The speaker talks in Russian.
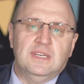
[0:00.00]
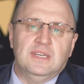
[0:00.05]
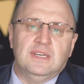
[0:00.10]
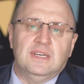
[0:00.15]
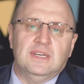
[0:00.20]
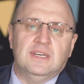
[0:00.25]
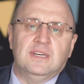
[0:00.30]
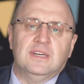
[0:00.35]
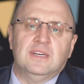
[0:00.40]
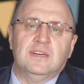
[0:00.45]

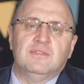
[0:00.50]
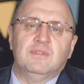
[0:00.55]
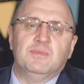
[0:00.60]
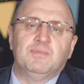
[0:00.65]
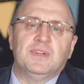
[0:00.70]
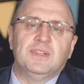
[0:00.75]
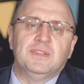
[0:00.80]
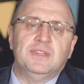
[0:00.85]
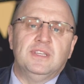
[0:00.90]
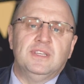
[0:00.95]

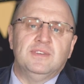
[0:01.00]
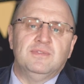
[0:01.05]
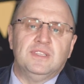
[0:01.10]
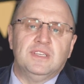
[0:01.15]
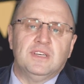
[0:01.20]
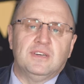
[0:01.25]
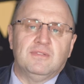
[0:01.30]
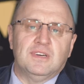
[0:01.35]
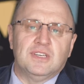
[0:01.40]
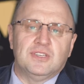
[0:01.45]
выполнения
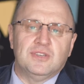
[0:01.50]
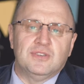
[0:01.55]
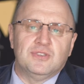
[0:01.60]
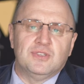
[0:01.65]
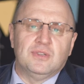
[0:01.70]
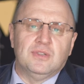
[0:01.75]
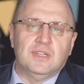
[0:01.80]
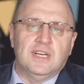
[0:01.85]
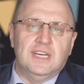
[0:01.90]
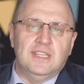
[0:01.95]
всех ваших
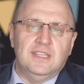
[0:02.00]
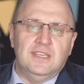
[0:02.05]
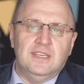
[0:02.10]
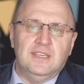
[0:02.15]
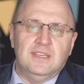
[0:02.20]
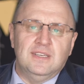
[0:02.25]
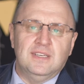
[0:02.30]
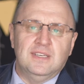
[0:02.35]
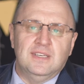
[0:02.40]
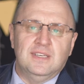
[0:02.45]

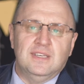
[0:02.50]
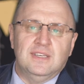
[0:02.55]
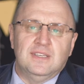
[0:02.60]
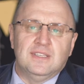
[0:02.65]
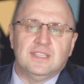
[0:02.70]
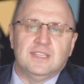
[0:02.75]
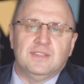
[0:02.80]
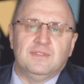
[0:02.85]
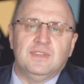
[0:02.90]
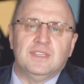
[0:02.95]
желаний,
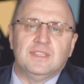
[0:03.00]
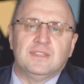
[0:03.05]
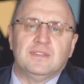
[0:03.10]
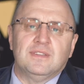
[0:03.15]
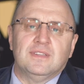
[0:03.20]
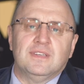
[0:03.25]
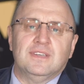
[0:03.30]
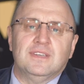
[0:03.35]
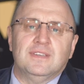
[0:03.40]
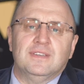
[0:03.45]

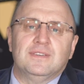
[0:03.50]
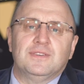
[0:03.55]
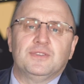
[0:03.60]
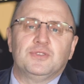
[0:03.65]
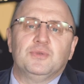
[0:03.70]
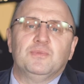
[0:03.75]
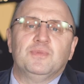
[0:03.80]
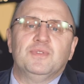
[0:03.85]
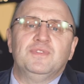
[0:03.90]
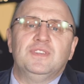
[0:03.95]
соответственно,
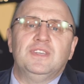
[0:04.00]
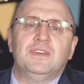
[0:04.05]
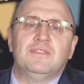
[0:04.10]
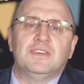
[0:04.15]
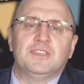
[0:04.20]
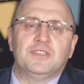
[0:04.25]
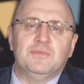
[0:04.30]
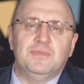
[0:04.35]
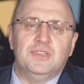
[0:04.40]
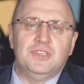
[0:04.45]
чтобы все
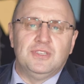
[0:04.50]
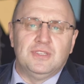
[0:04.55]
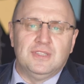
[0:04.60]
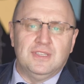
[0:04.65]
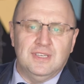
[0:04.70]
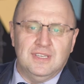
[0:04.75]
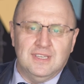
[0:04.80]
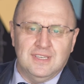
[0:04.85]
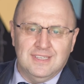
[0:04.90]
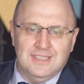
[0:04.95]
ваши
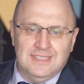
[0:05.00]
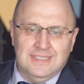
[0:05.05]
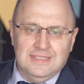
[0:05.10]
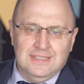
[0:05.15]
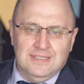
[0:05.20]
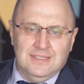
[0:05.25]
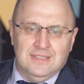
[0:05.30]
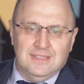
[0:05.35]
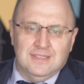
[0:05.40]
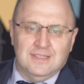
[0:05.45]
мечты
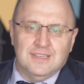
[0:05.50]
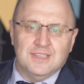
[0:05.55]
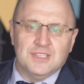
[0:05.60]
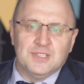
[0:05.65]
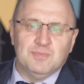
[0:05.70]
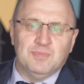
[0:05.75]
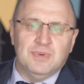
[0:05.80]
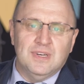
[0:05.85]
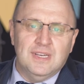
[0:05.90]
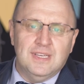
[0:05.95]

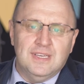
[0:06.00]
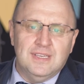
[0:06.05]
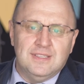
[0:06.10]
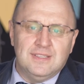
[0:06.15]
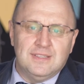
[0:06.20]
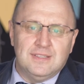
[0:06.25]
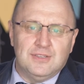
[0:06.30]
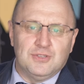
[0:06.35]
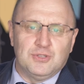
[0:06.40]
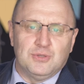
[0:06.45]

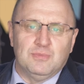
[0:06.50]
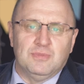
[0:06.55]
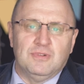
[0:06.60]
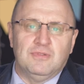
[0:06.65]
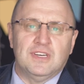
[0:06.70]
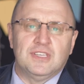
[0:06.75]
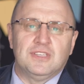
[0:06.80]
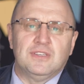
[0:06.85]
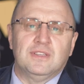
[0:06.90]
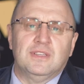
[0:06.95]
сбылись, чтобы
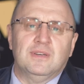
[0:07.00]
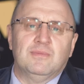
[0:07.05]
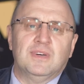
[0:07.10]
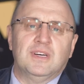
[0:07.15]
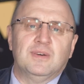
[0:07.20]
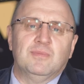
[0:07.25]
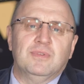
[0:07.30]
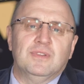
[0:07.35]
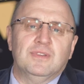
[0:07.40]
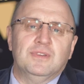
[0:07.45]
в ваших
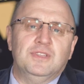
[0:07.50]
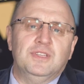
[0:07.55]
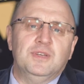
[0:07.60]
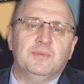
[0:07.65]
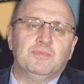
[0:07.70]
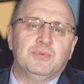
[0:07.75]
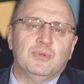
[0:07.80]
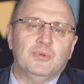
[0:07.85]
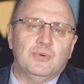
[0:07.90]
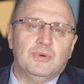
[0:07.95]
домах было
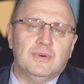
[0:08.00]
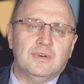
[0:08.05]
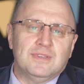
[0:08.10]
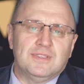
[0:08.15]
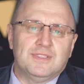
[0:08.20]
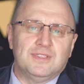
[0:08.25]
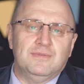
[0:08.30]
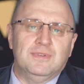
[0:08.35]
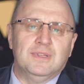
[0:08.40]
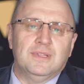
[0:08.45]
тепло,
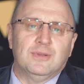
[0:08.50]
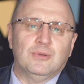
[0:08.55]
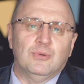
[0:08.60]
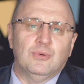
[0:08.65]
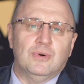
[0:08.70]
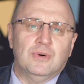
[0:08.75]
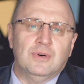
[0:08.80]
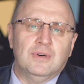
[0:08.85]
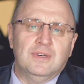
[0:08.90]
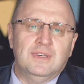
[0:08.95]

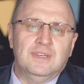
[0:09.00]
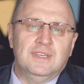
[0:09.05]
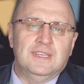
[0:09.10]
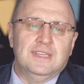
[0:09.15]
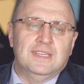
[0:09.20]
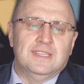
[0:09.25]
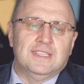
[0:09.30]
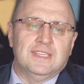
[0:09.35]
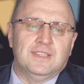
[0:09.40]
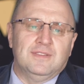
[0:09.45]
светло,
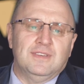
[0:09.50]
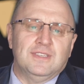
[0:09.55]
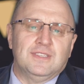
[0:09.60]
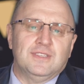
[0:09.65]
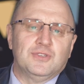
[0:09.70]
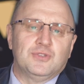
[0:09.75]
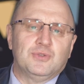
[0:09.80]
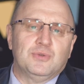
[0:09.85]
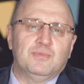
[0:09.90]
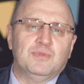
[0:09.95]

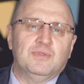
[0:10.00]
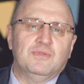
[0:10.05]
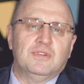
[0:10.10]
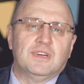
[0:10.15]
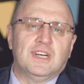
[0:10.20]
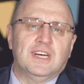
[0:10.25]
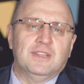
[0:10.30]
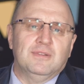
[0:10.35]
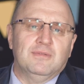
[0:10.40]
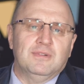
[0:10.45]
соответственно, чтобы вы
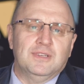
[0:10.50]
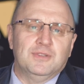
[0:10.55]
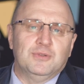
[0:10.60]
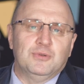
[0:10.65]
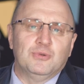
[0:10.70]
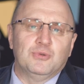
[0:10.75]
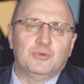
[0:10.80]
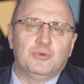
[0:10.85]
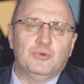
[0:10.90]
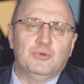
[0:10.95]
радовали
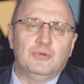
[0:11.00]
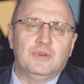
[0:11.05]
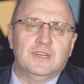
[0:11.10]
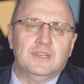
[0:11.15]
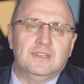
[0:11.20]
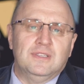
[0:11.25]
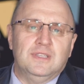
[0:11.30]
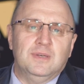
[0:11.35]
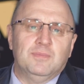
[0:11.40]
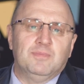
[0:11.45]
друг
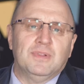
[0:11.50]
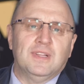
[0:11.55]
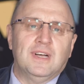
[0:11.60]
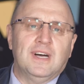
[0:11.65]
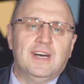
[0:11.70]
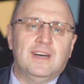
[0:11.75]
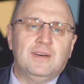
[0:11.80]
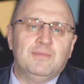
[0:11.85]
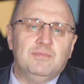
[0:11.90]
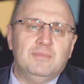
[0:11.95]
друга,
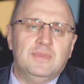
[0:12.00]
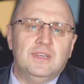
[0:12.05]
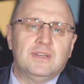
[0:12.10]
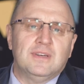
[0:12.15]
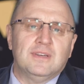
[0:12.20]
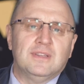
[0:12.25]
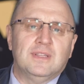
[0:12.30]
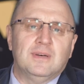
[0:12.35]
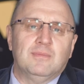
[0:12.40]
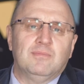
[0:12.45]
тепла,
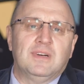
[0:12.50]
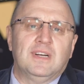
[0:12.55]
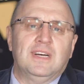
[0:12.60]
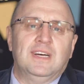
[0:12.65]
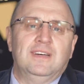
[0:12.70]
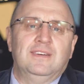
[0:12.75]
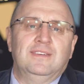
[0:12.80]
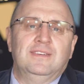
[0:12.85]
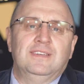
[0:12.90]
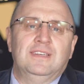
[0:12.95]
мира,
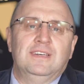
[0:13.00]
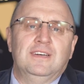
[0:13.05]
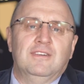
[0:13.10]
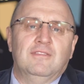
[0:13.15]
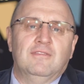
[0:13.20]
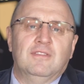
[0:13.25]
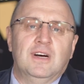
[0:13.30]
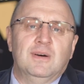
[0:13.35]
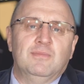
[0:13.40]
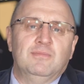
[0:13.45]
добра
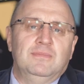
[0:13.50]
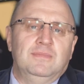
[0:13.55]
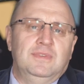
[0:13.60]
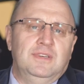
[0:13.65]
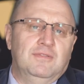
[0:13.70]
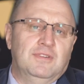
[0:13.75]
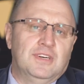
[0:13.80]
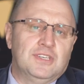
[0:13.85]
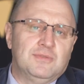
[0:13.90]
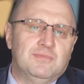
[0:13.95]
вам
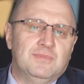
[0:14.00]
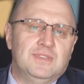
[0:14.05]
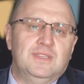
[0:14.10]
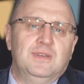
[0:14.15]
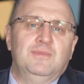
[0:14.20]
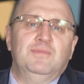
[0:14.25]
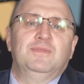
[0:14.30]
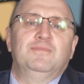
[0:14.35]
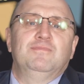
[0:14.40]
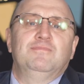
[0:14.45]
и вашим
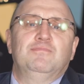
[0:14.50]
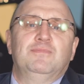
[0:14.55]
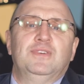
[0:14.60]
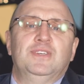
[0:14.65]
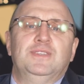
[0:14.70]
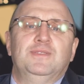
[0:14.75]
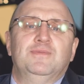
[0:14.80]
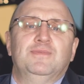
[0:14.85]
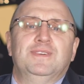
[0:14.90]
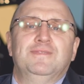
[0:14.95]
семьям.
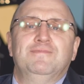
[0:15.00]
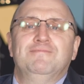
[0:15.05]
Спасибо.